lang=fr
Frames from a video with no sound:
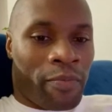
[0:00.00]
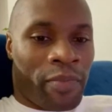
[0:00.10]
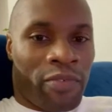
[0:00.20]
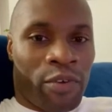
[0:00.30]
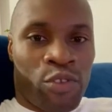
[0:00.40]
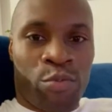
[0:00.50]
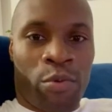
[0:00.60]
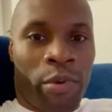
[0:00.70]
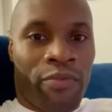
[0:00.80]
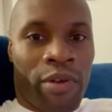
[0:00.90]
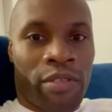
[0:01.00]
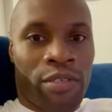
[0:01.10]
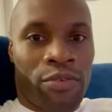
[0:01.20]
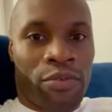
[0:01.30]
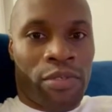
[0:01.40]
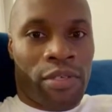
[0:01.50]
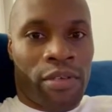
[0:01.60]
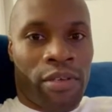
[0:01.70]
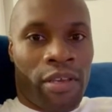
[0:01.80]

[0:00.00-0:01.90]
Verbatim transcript: des fois tu peux prévoir des choses et